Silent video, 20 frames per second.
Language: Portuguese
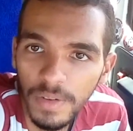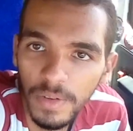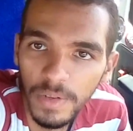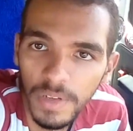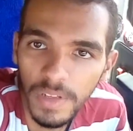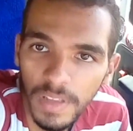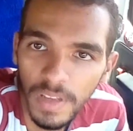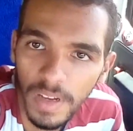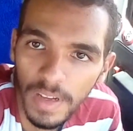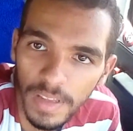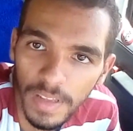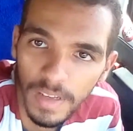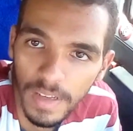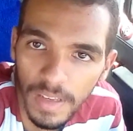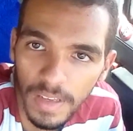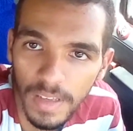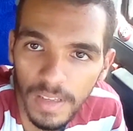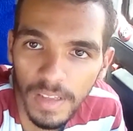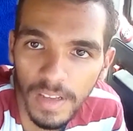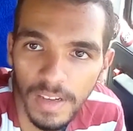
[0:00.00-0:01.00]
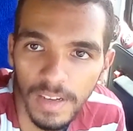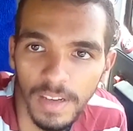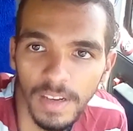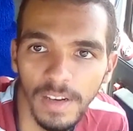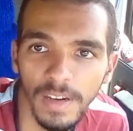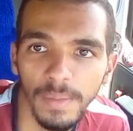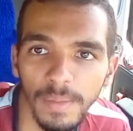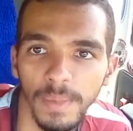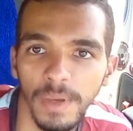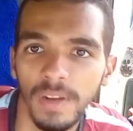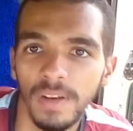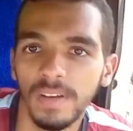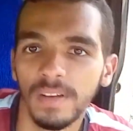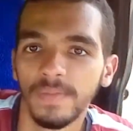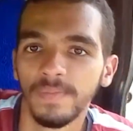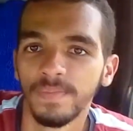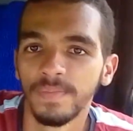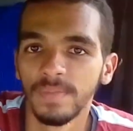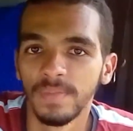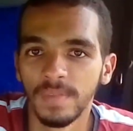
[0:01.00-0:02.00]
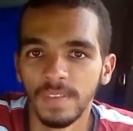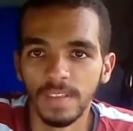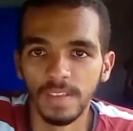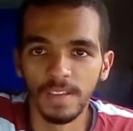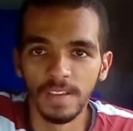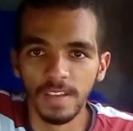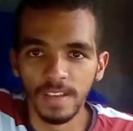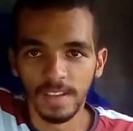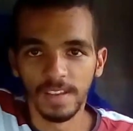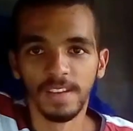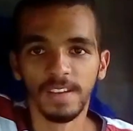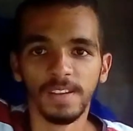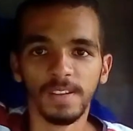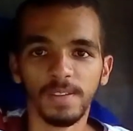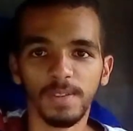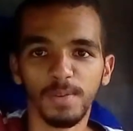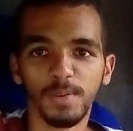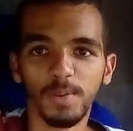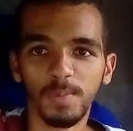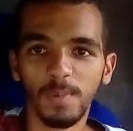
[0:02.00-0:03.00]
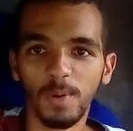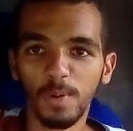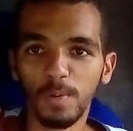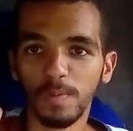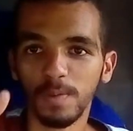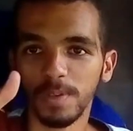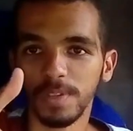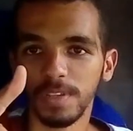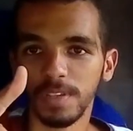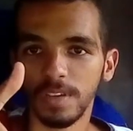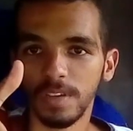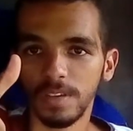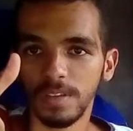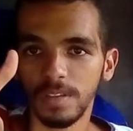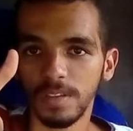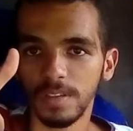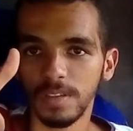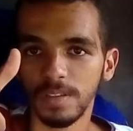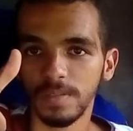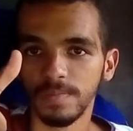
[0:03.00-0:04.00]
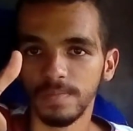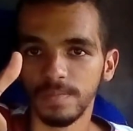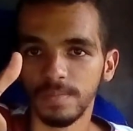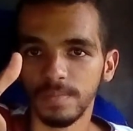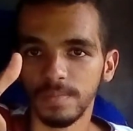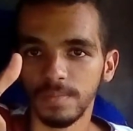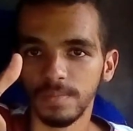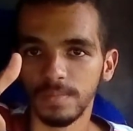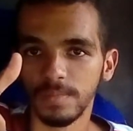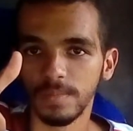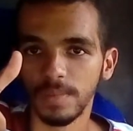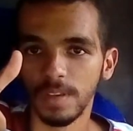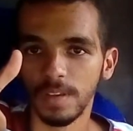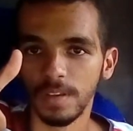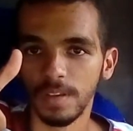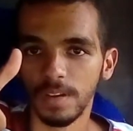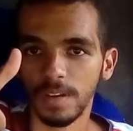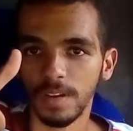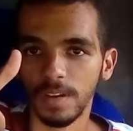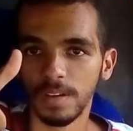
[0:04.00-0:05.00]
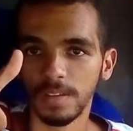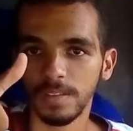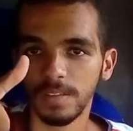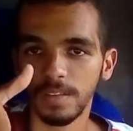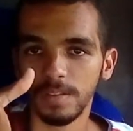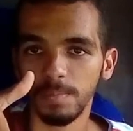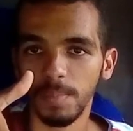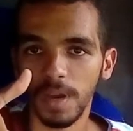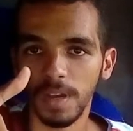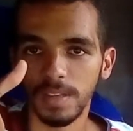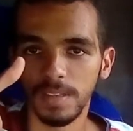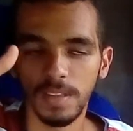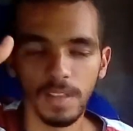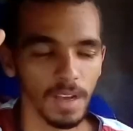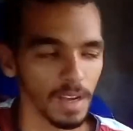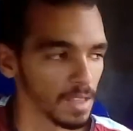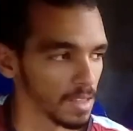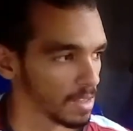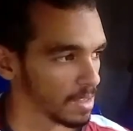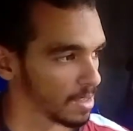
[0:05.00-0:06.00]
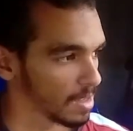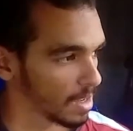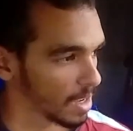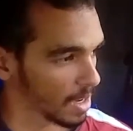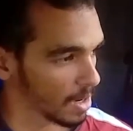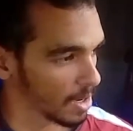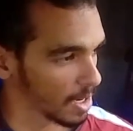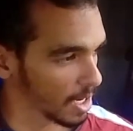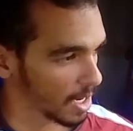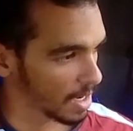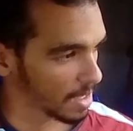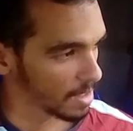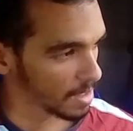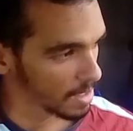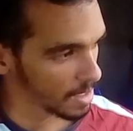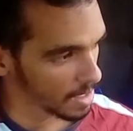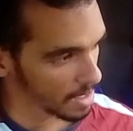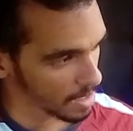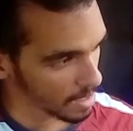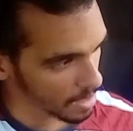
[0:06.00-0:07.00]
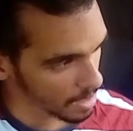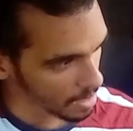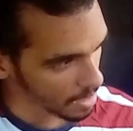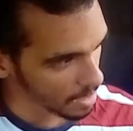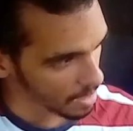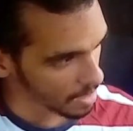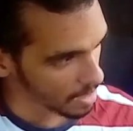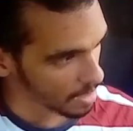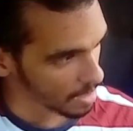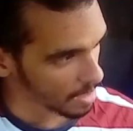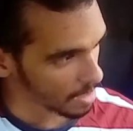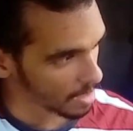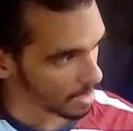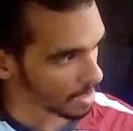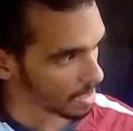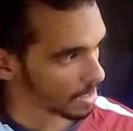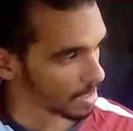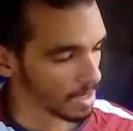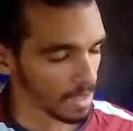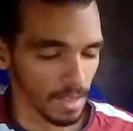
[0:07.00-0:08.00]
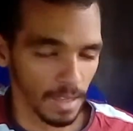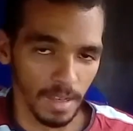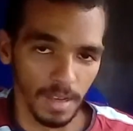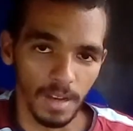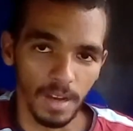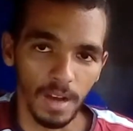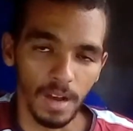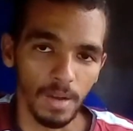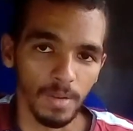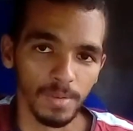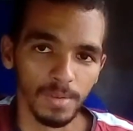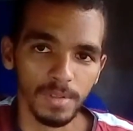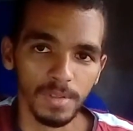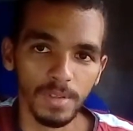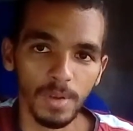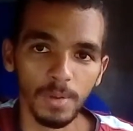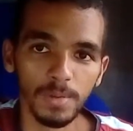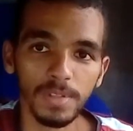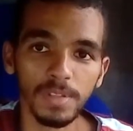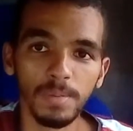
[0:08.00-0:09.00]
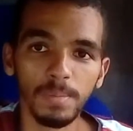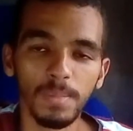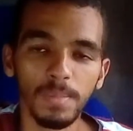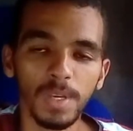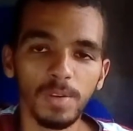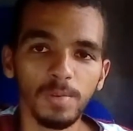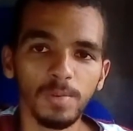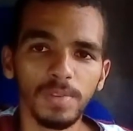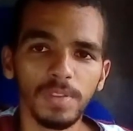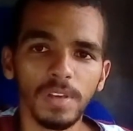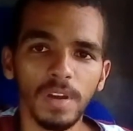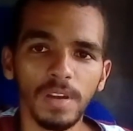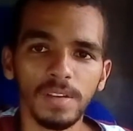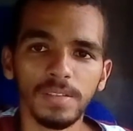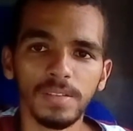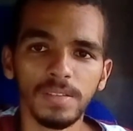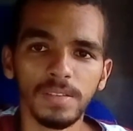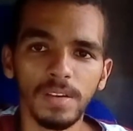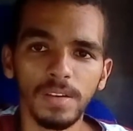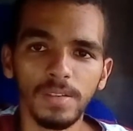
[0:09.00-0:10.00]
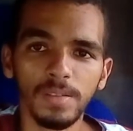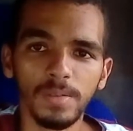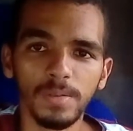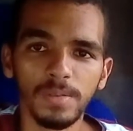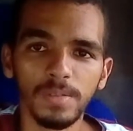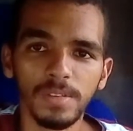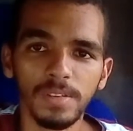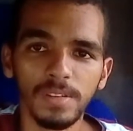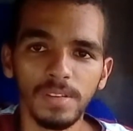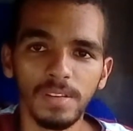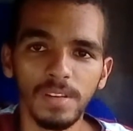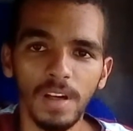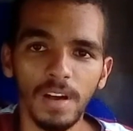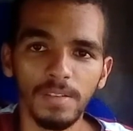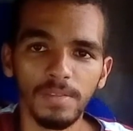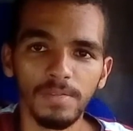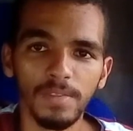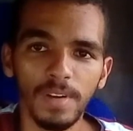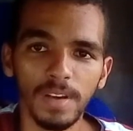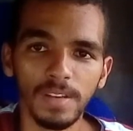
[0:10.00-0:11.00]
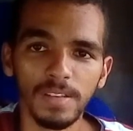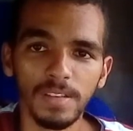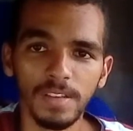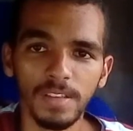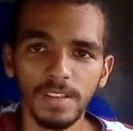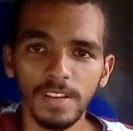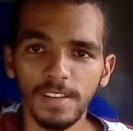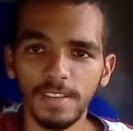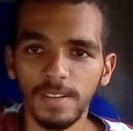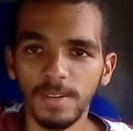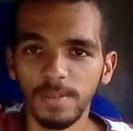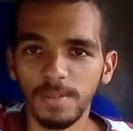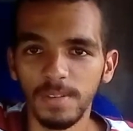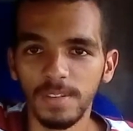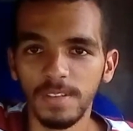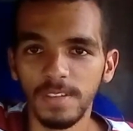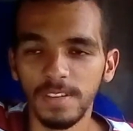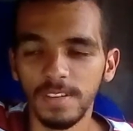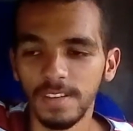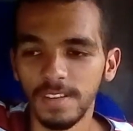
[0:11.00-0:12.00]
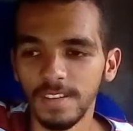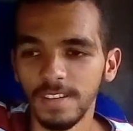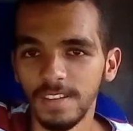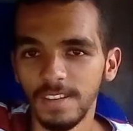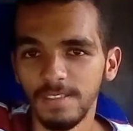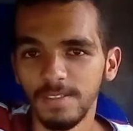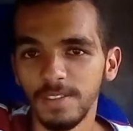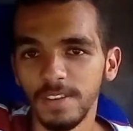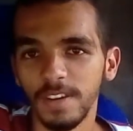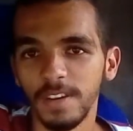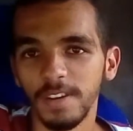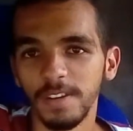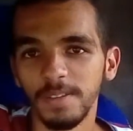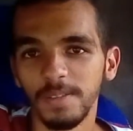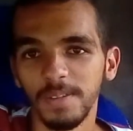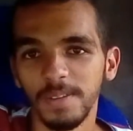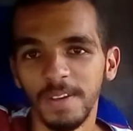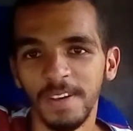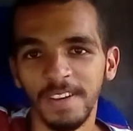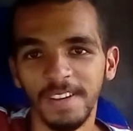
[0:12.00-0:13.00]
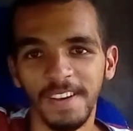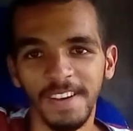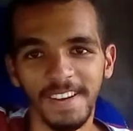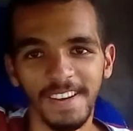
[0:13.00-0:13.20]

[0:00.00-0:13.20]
uma ajustada aqui na câmera. Tudo bom com vocês? Antes de mais nada aí, quero agradecer aos 11.300 e lá vai se danou-se inscritos.